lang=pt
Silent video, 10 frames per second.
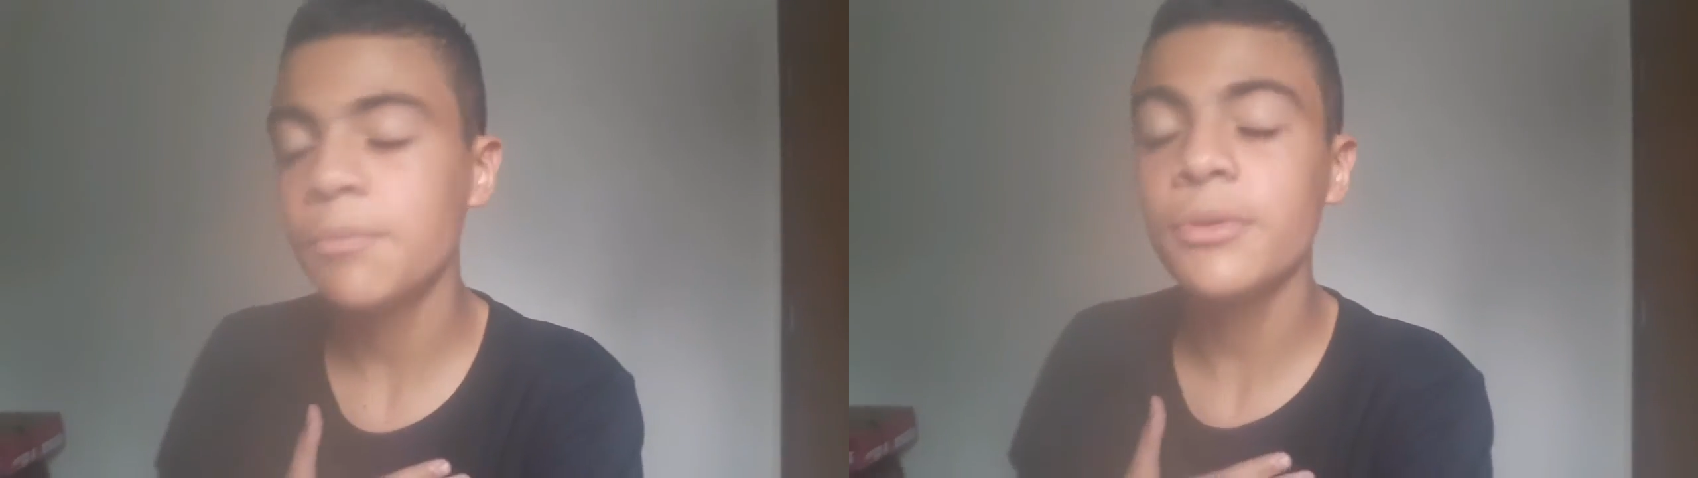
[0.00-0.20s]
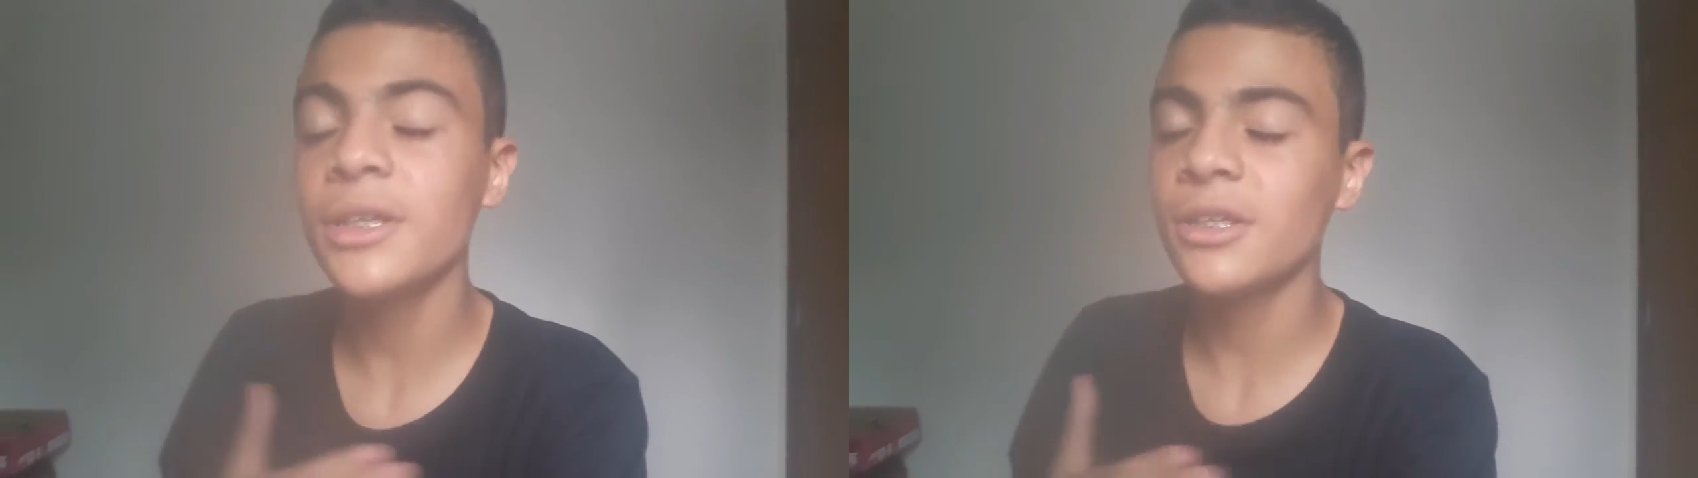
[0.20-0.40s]

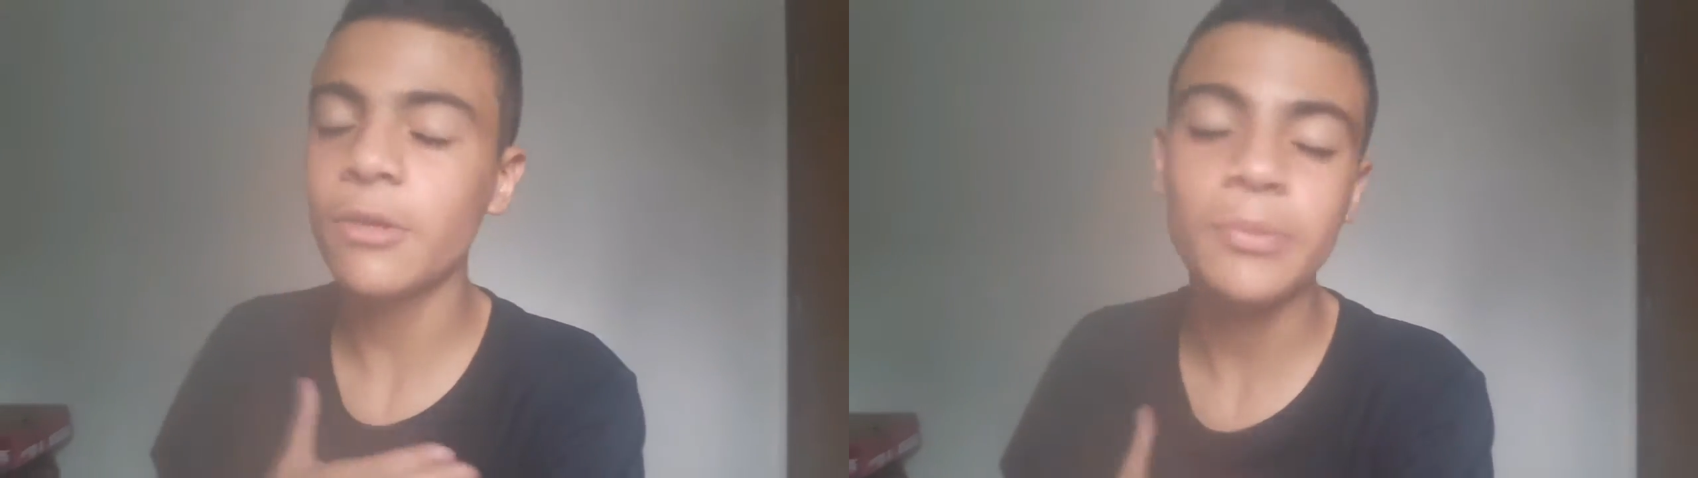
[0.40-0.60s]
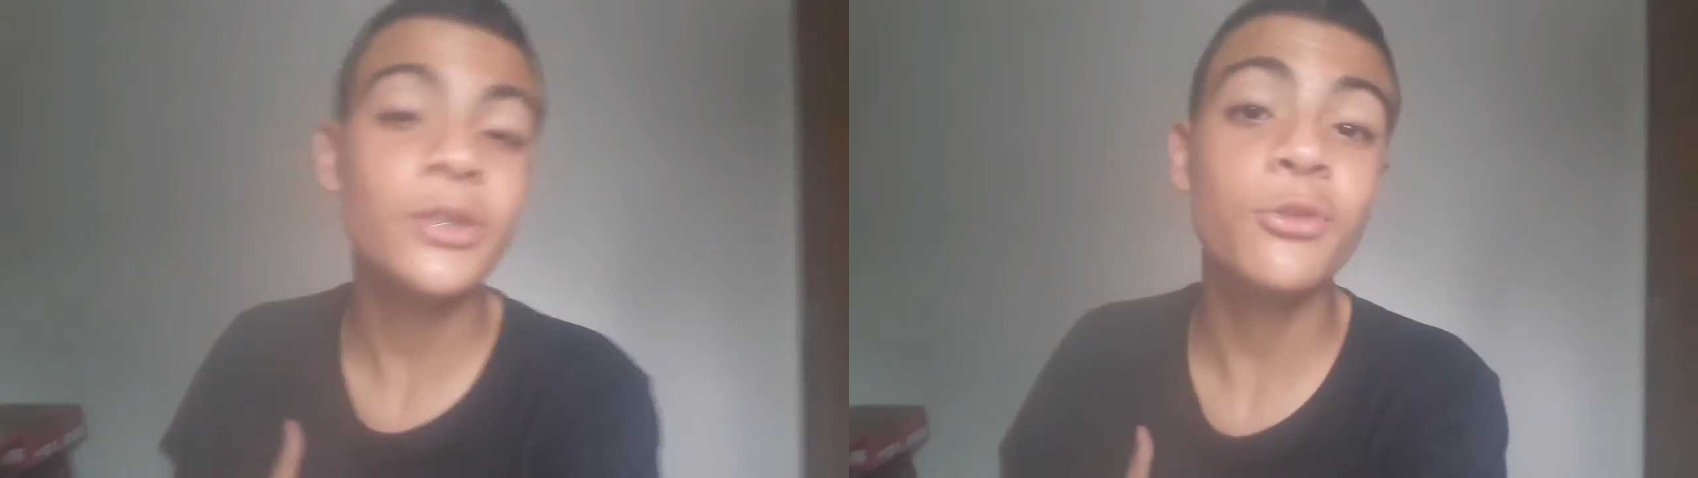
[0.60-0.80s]
por isso que
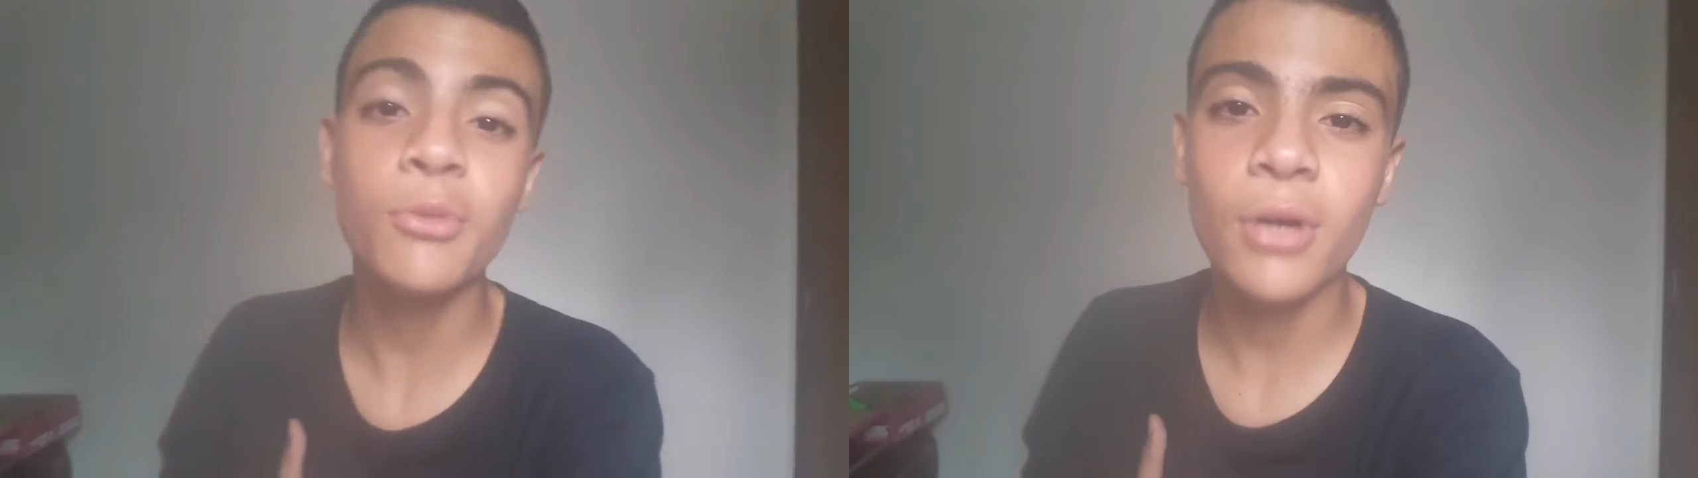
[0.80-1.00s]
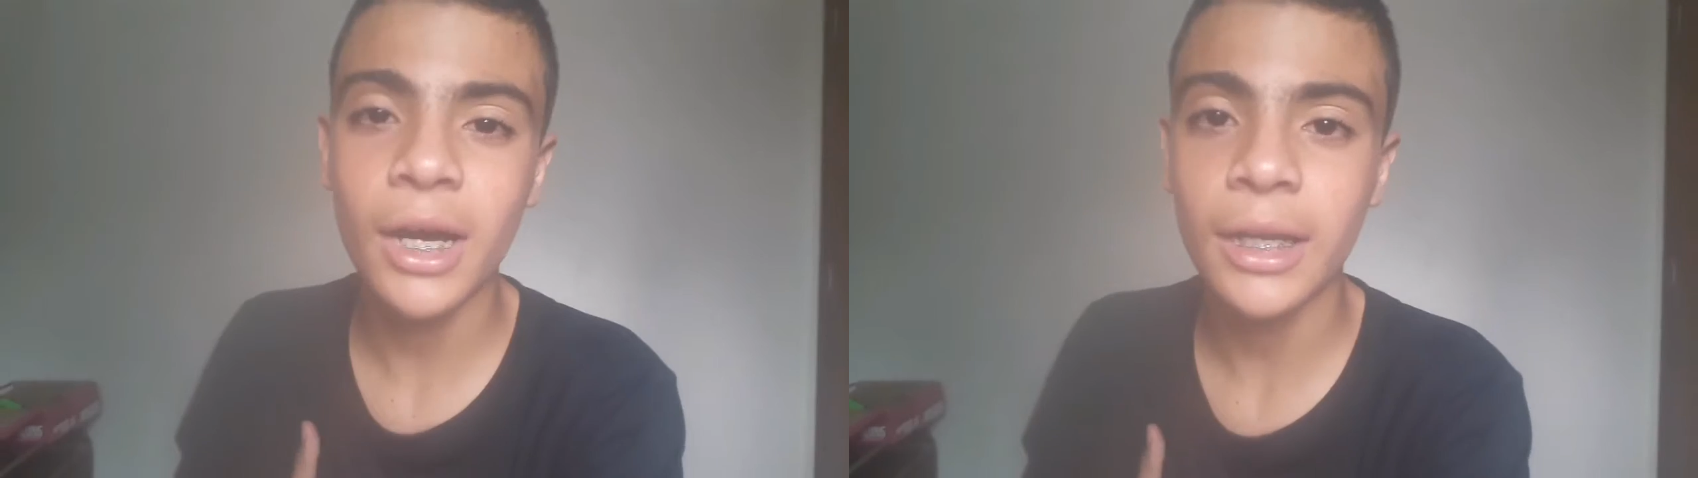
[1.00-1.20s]
eu perdi
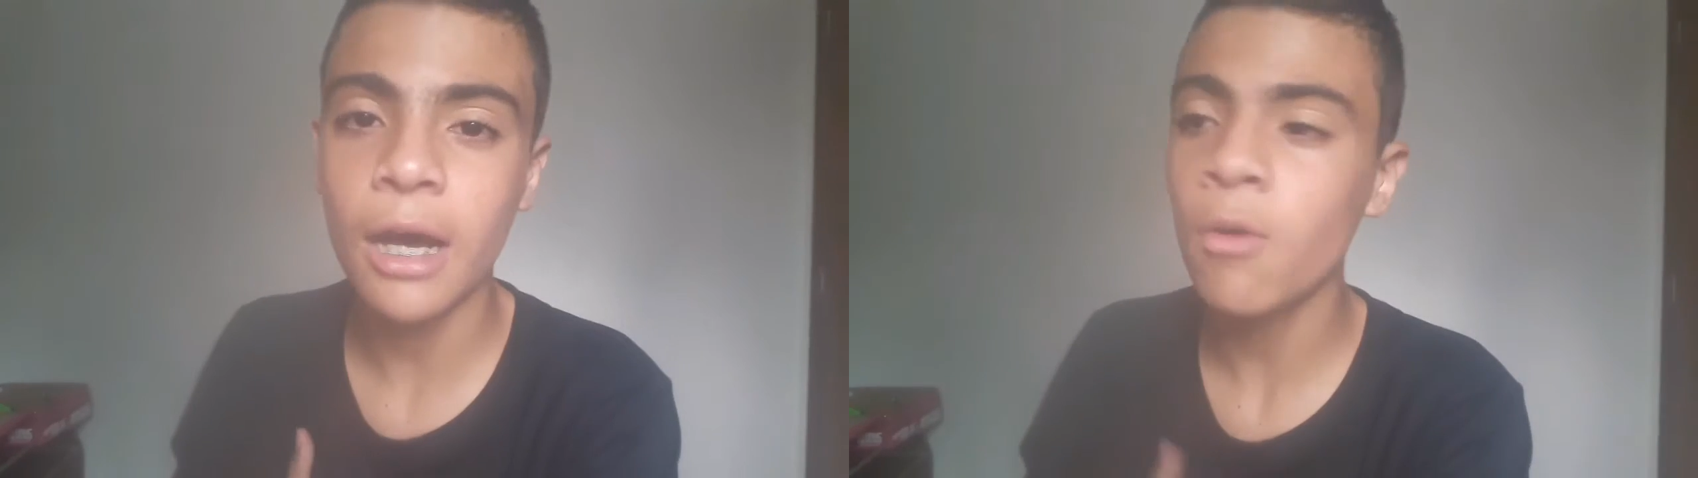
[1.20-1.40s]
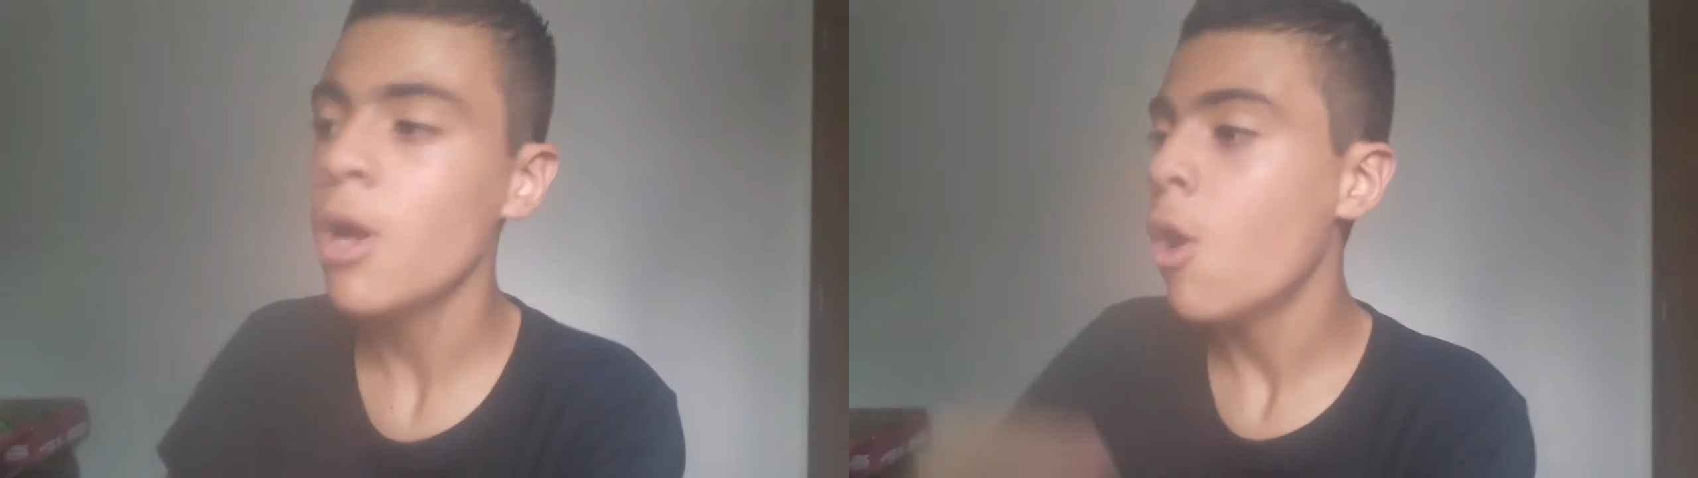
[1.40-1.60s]
meu
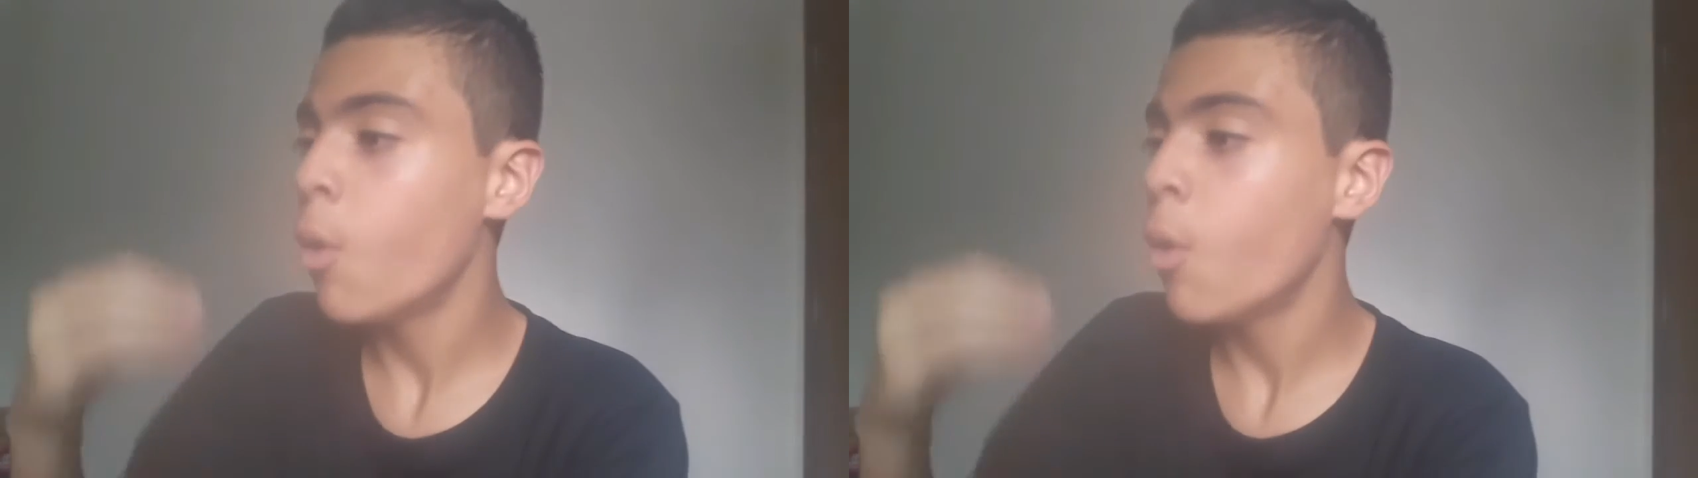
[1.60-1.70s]
canal.